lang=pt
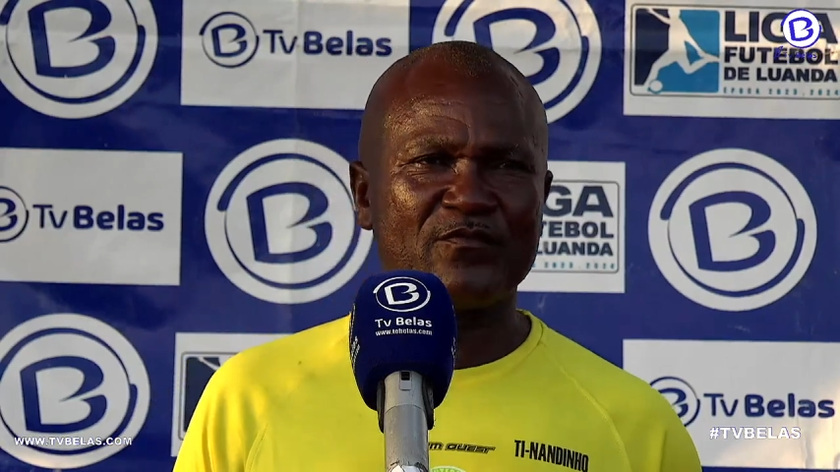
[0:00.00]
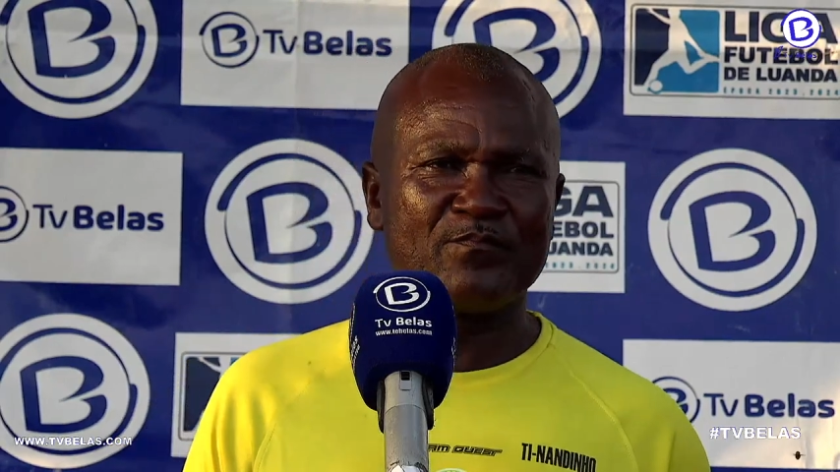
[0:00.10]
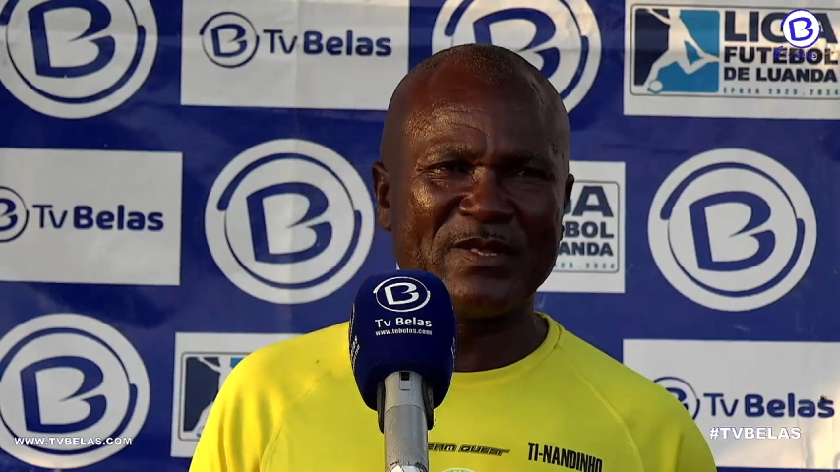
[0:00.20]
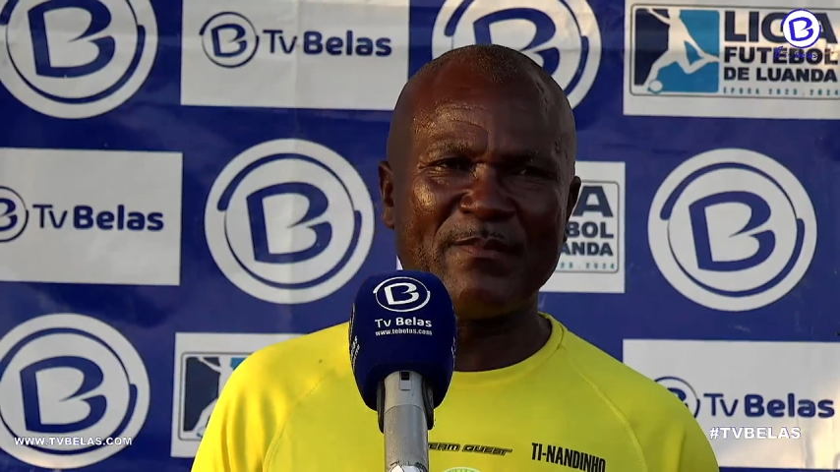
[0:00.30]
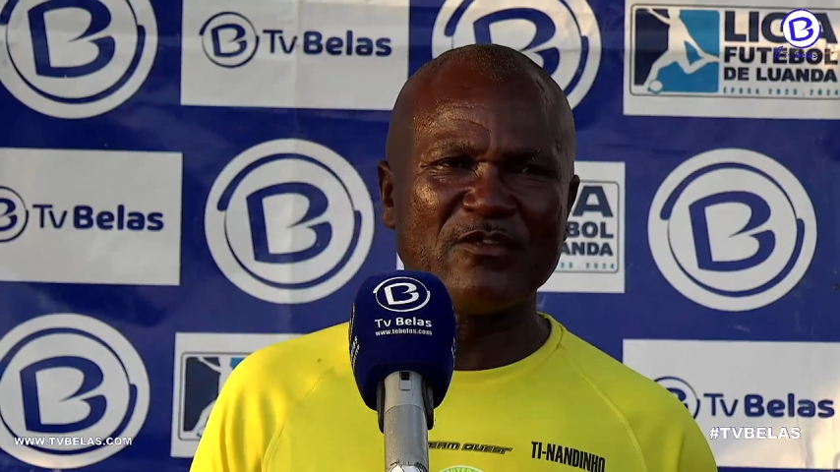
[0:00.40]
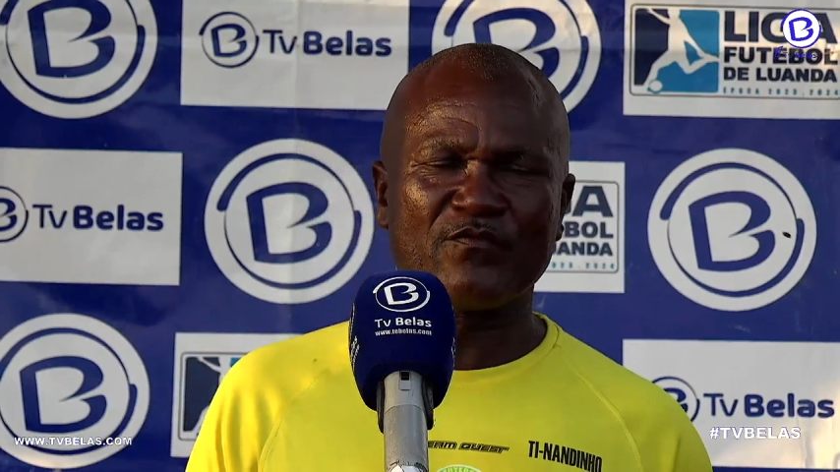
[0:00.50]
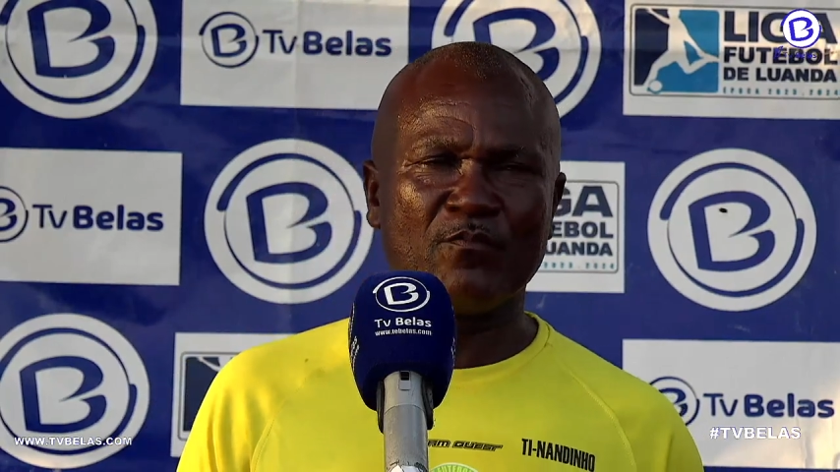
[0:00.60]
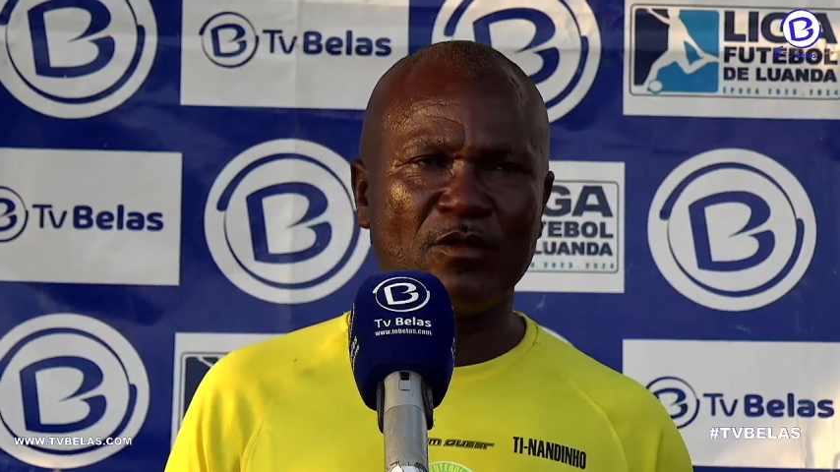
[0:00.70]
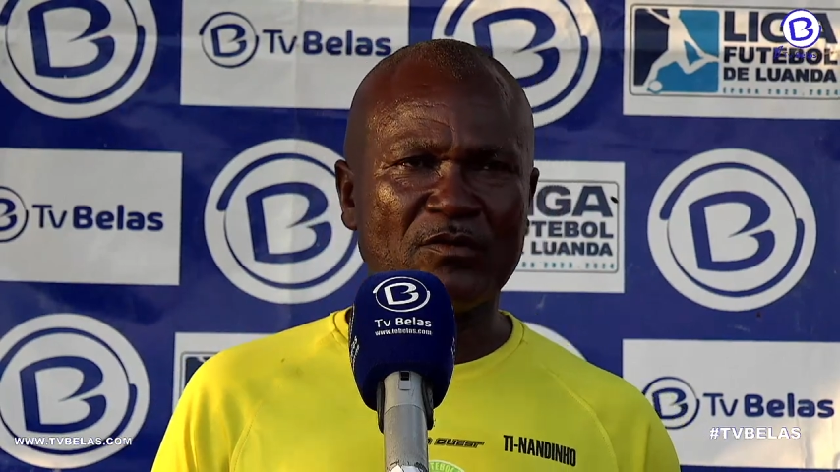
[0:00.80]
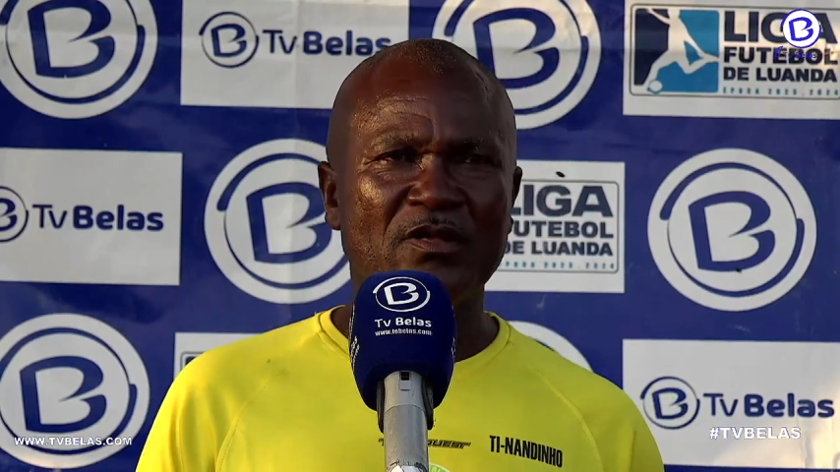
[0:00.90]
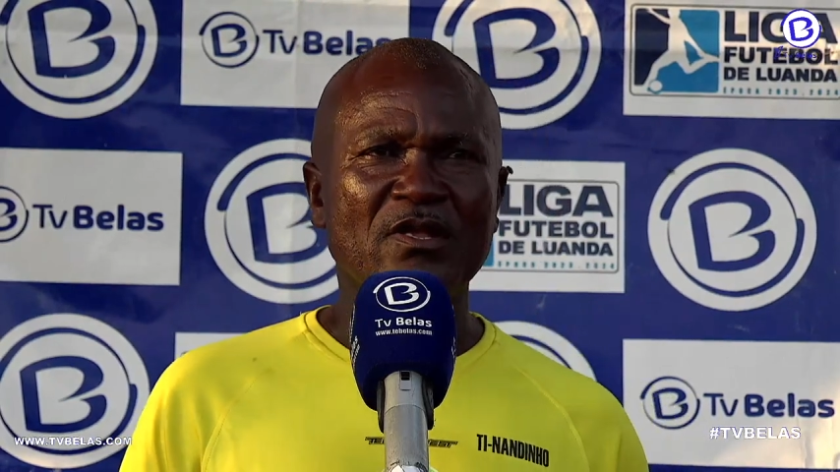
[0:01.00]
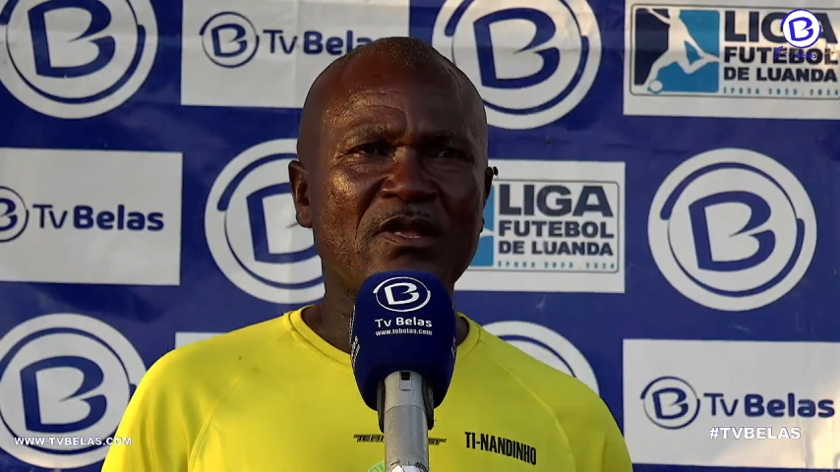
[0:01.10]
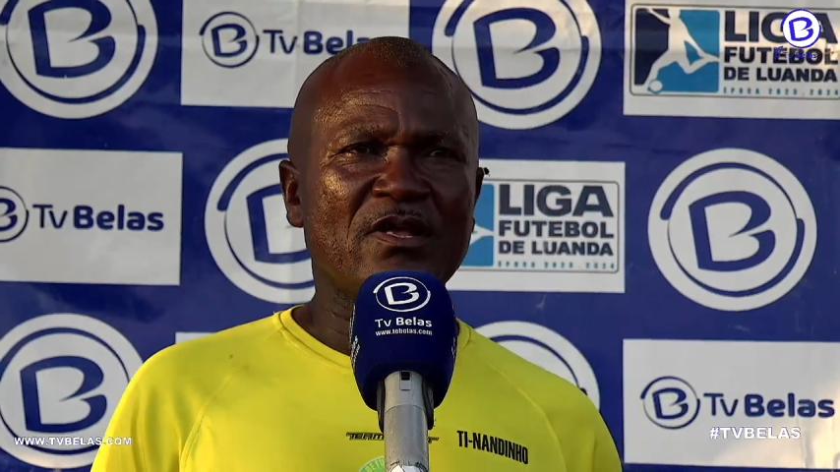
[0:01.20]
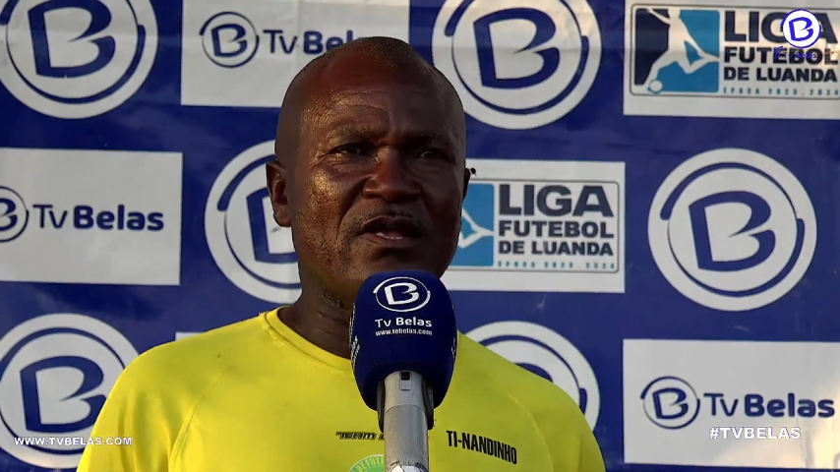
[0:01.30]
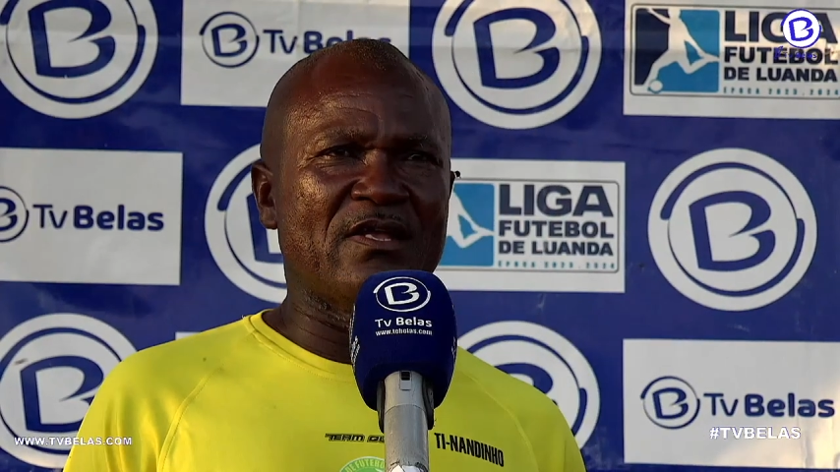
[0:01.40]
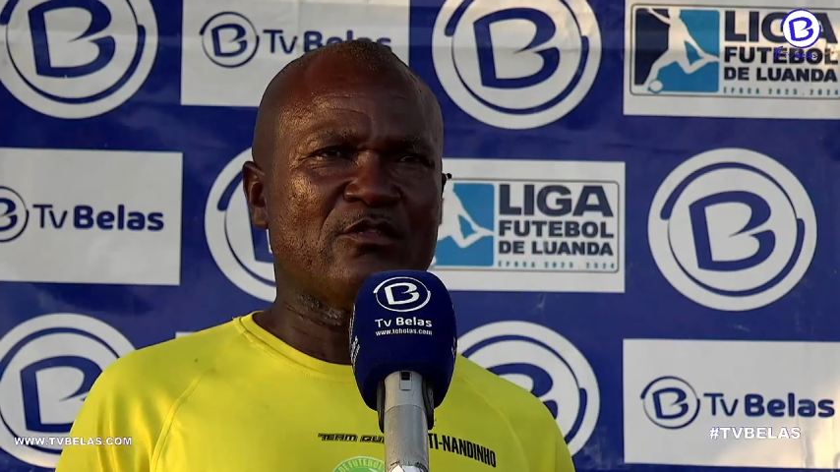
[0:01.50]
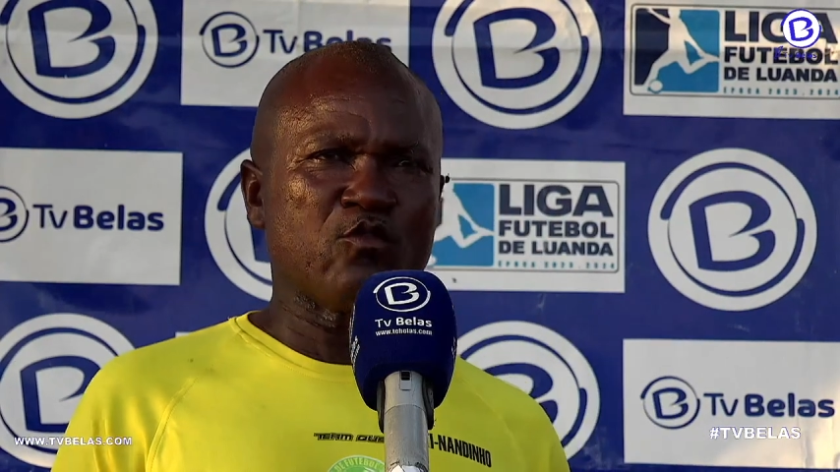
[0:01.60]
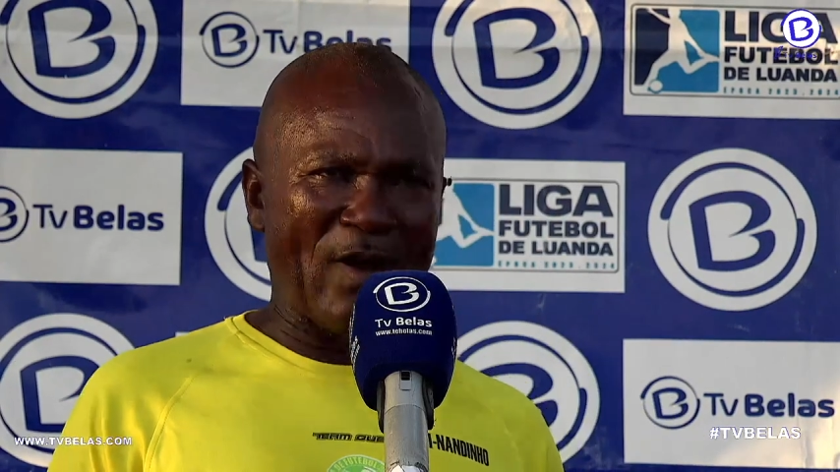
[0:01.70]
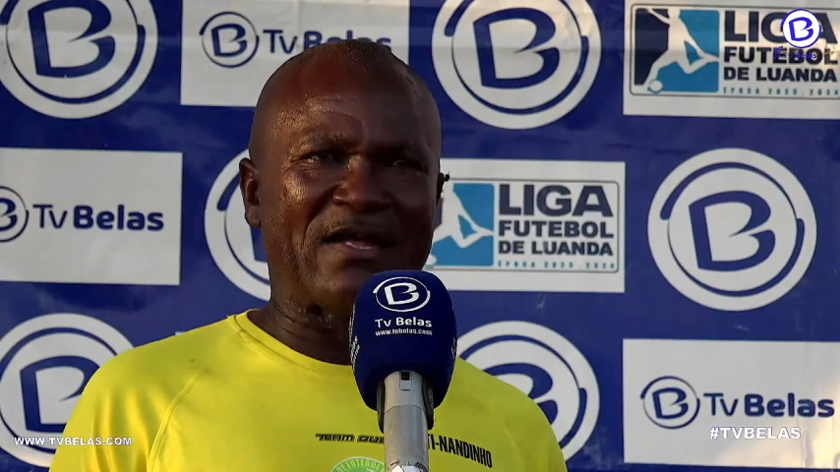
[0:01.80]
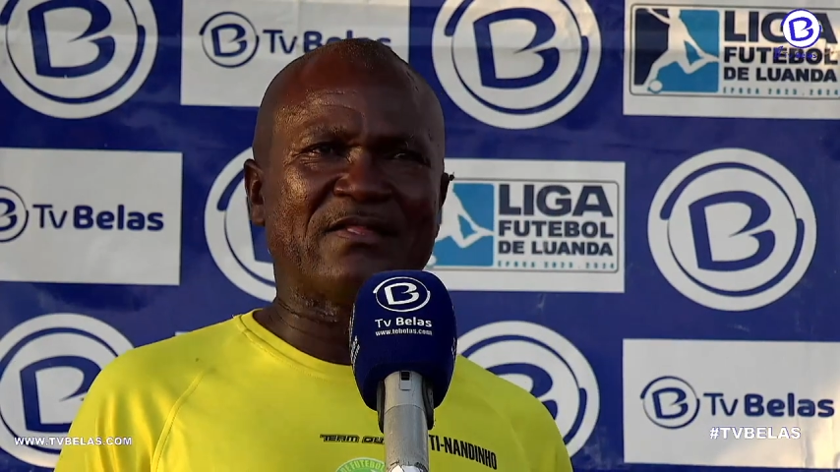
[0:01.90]
parabéns ao futebol eh, de
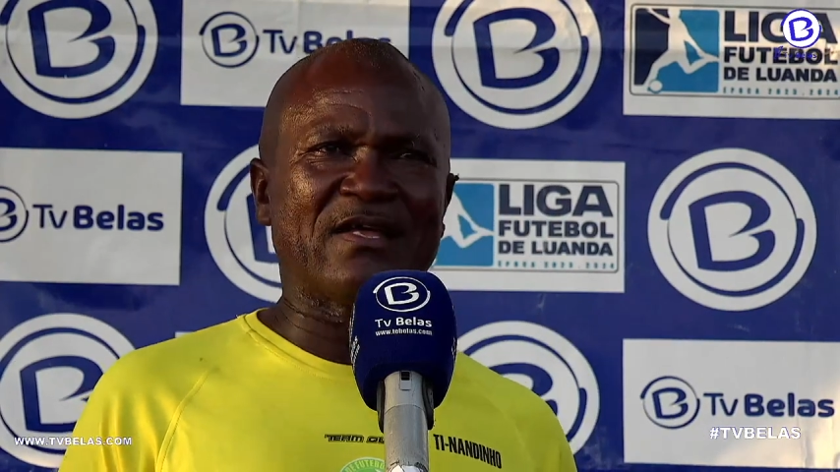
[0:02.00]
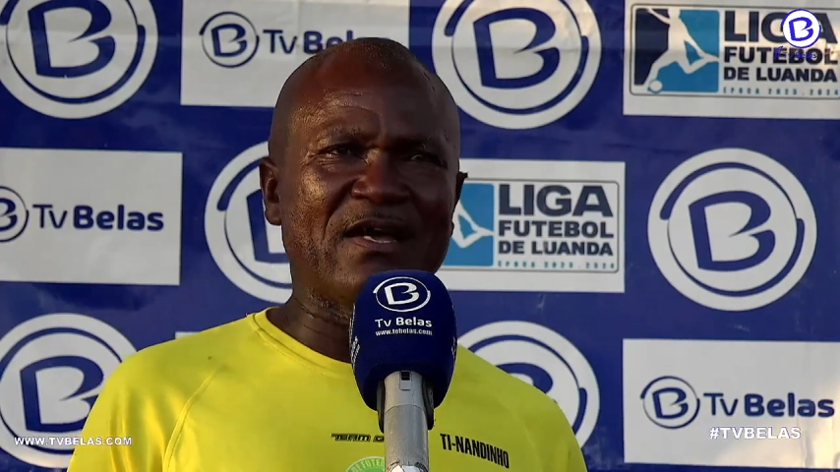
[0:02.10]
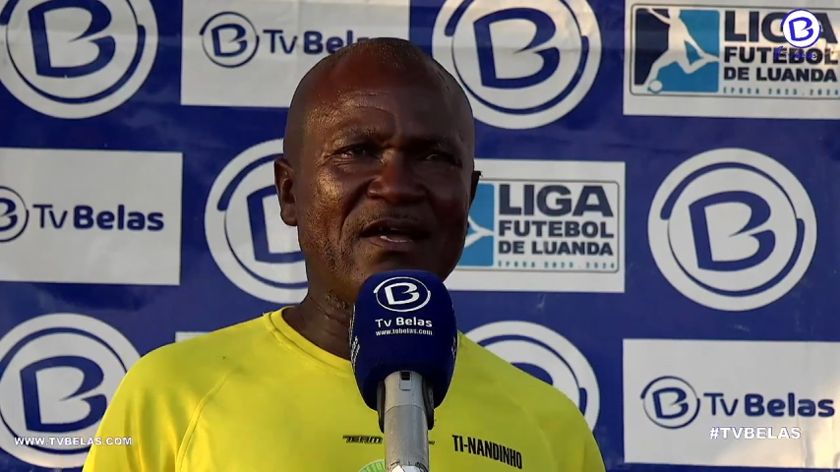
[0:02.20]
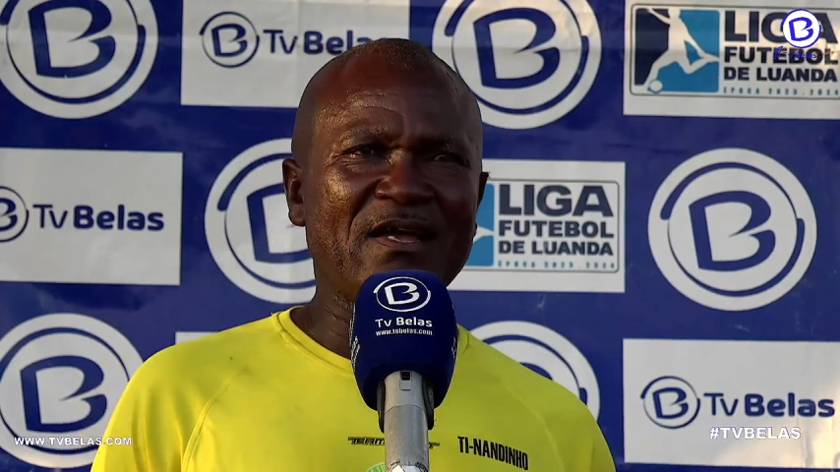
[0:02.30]
Luanda,